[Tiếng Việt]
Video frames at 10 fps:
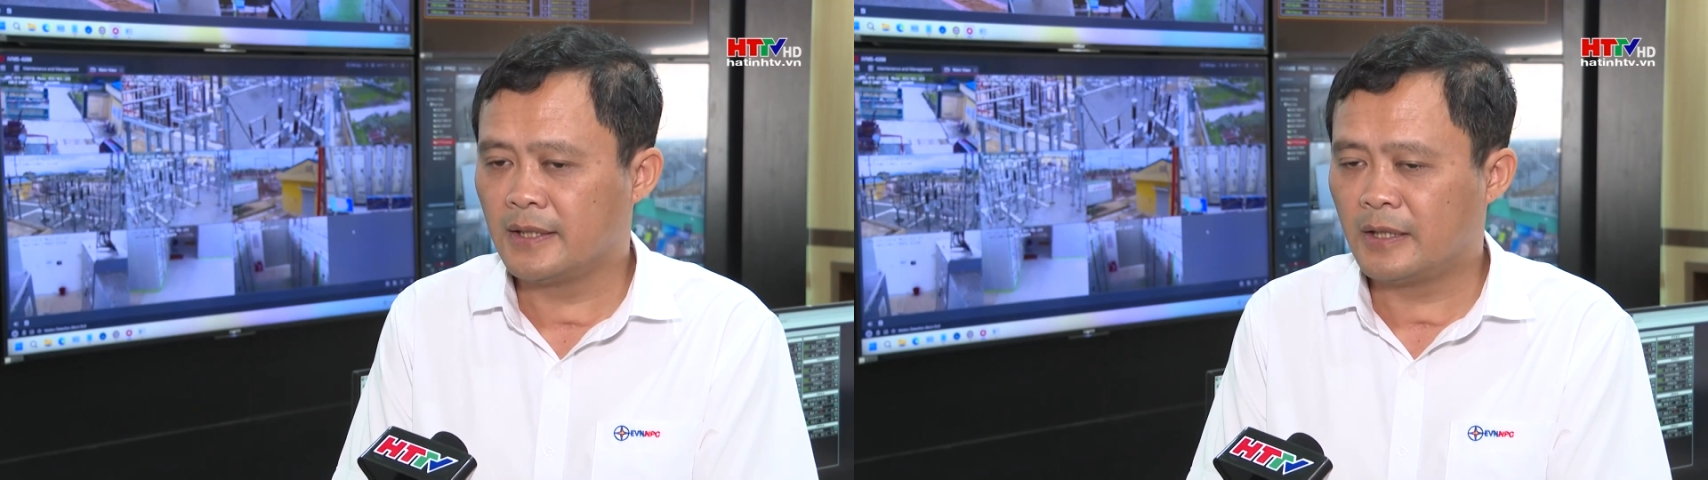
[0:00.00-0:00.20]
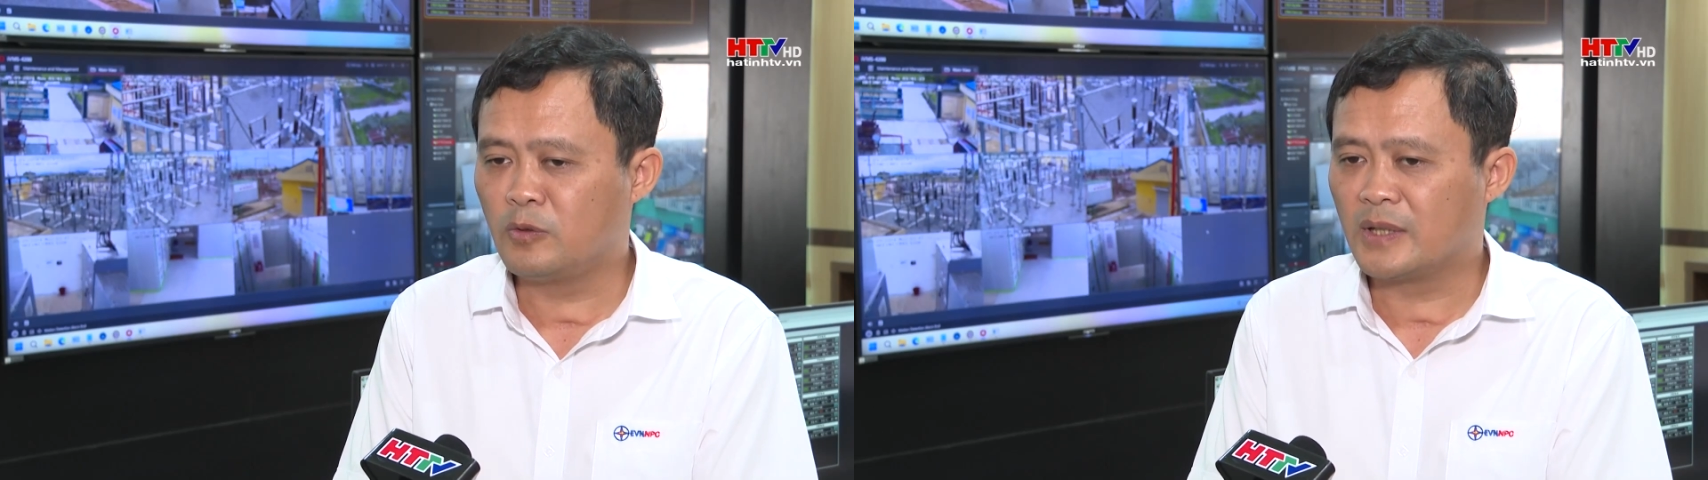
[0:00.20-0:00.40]

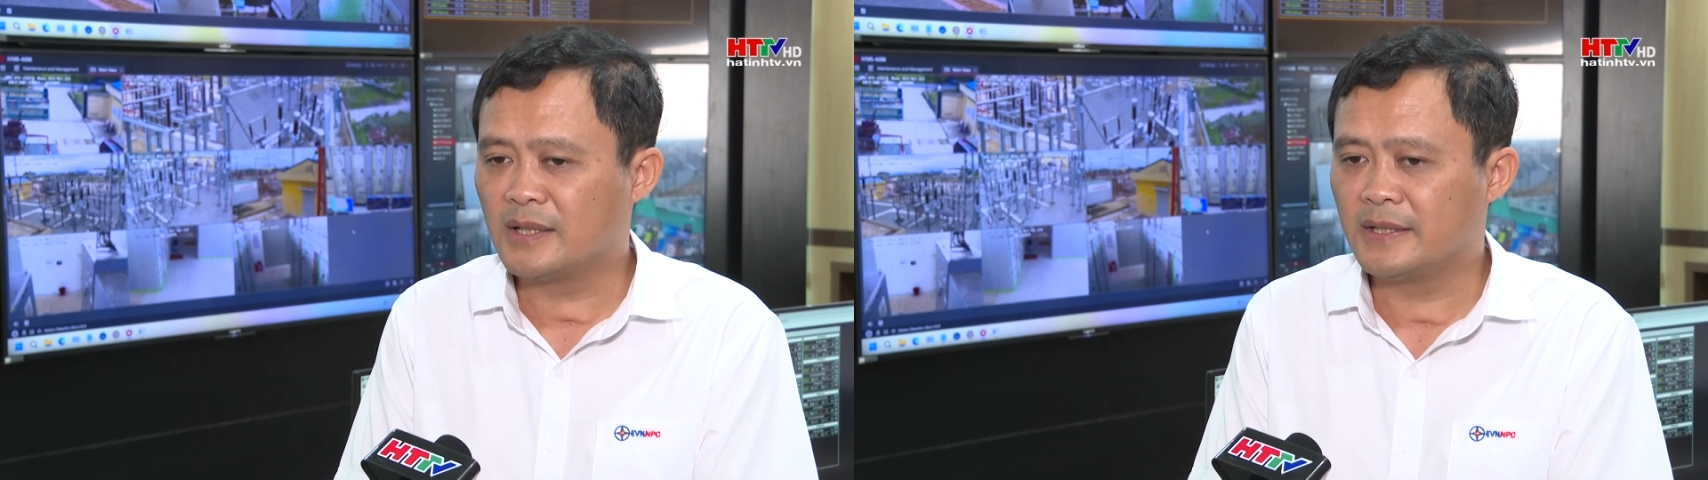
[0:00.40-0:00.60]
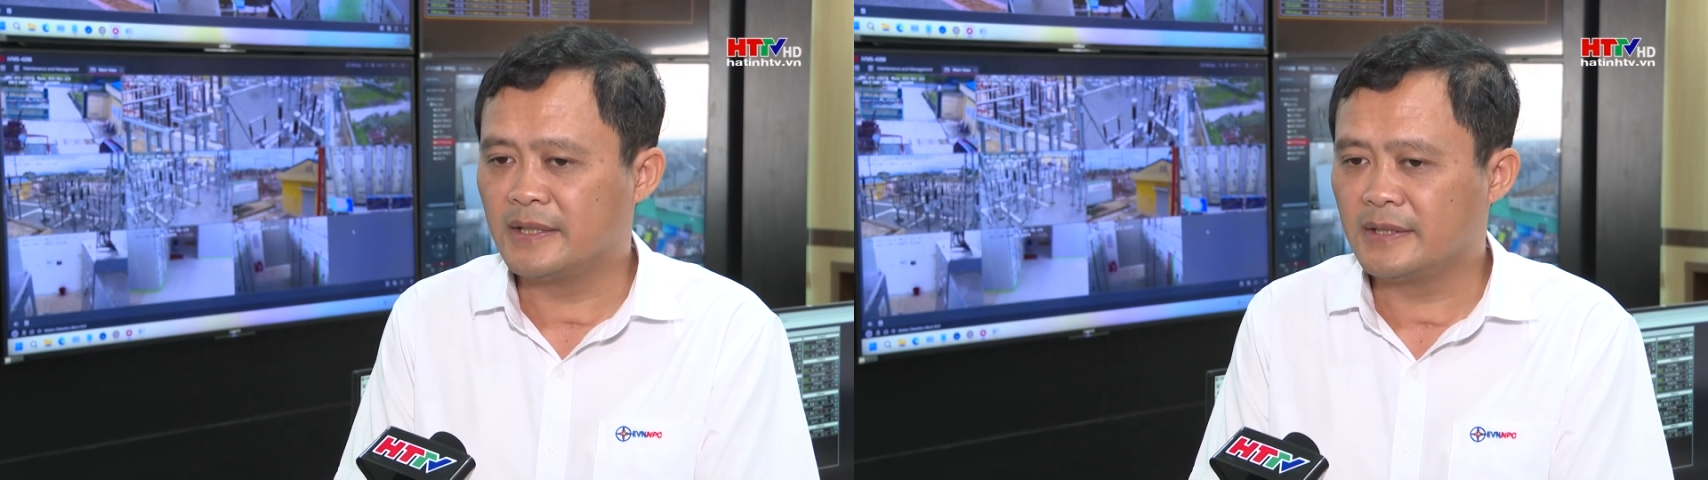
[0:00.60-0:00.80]
theo đúng
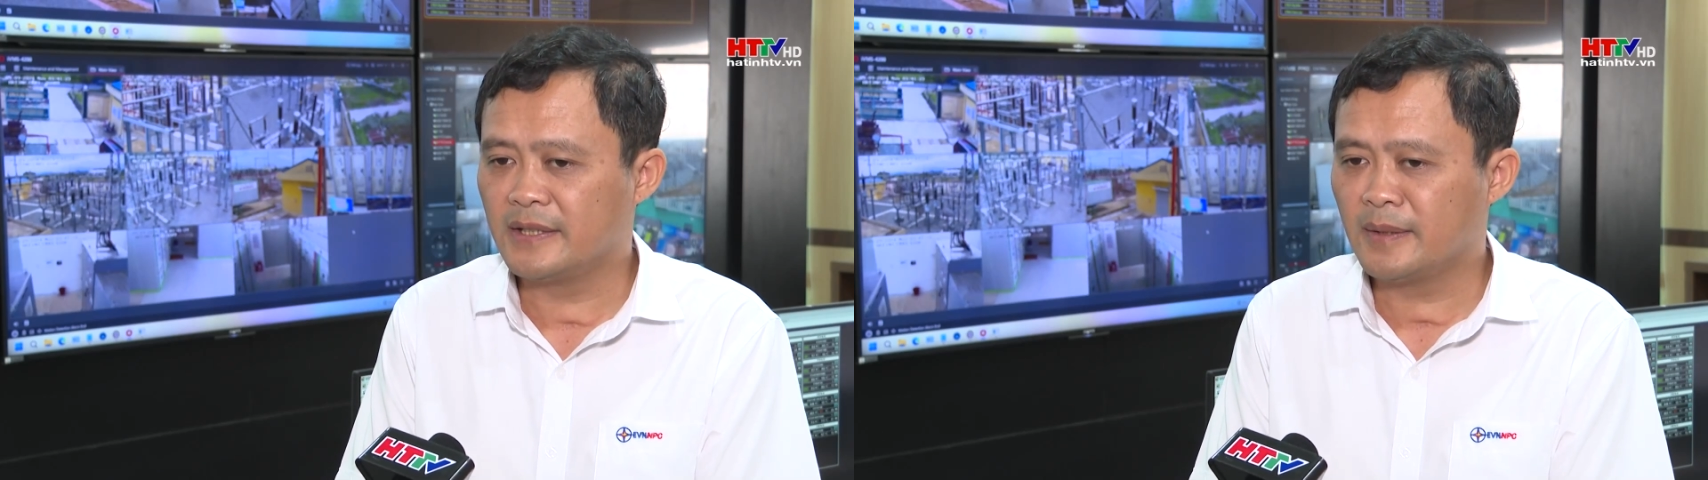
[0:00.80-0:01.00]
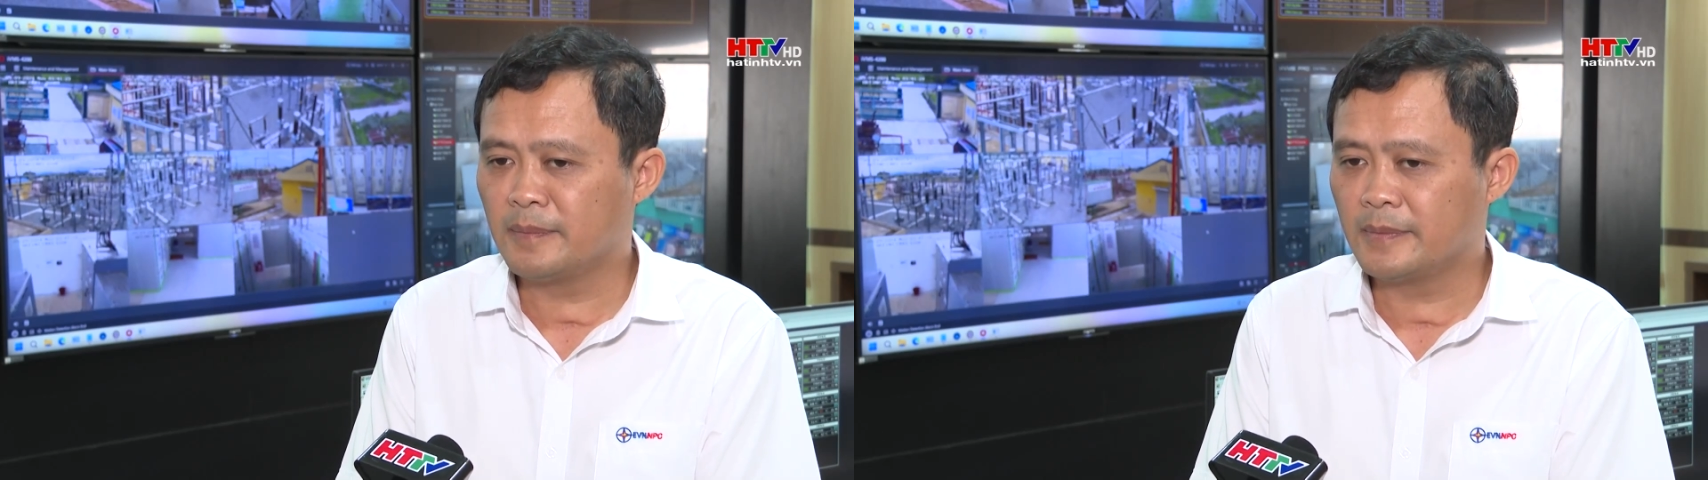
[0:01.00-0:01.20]
đăng ký
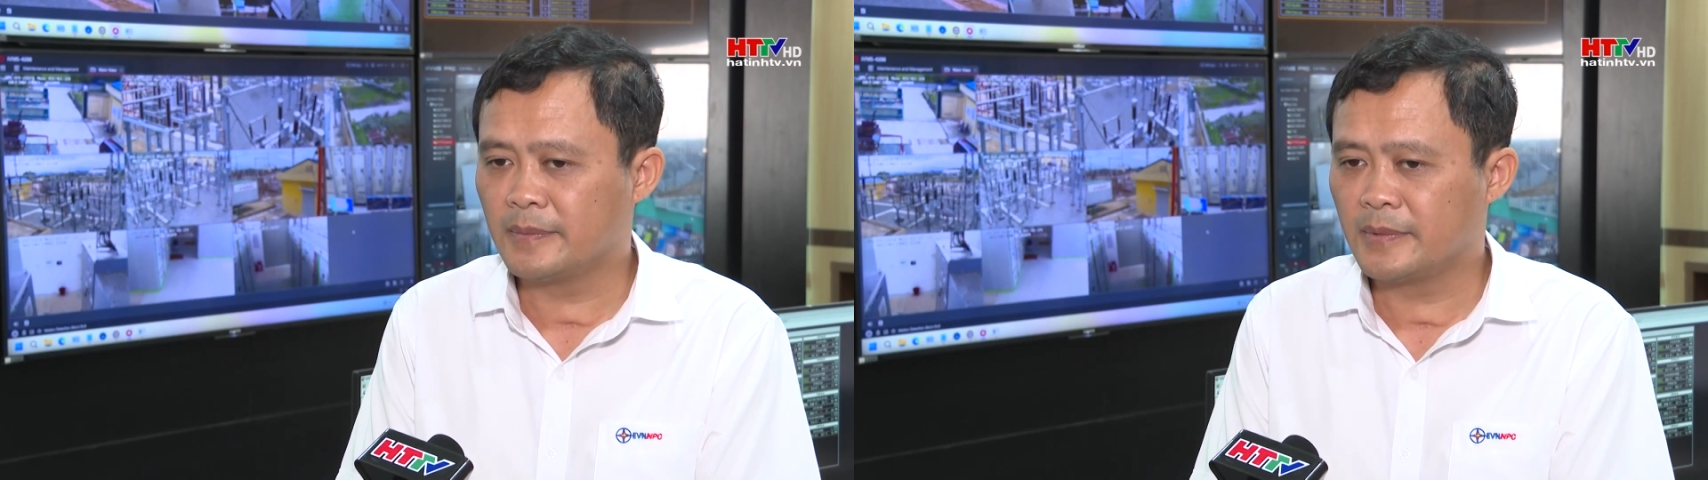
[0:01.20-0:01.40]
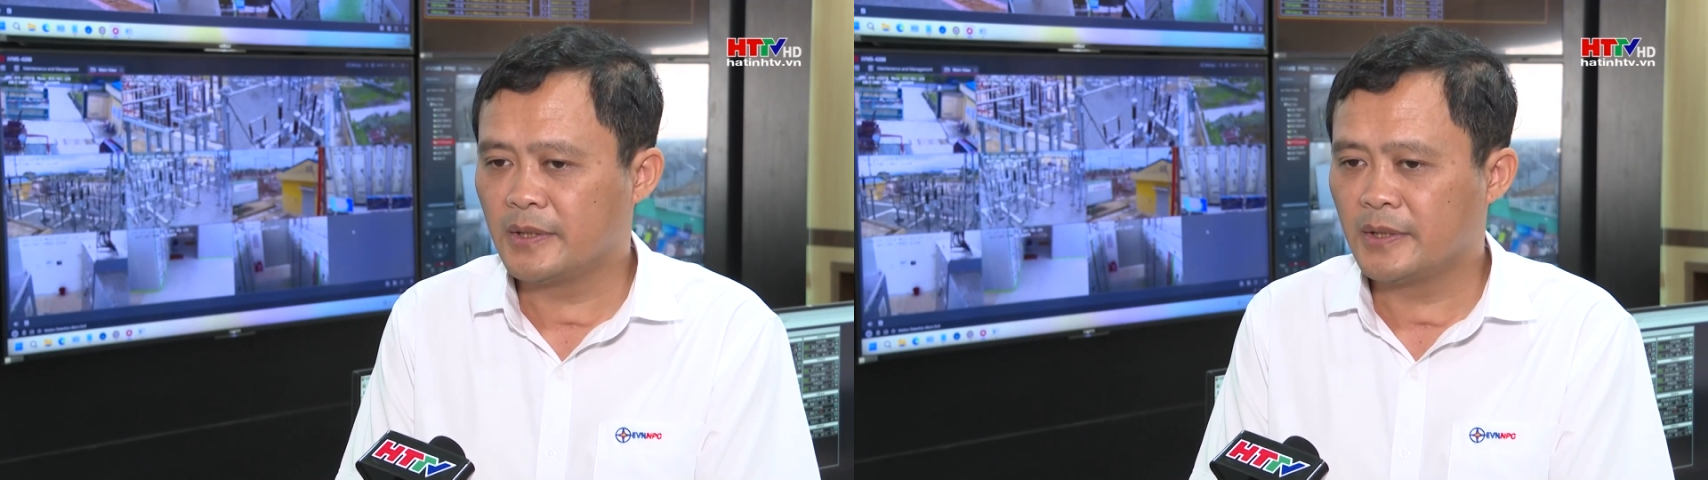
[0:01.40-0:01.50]
nhằm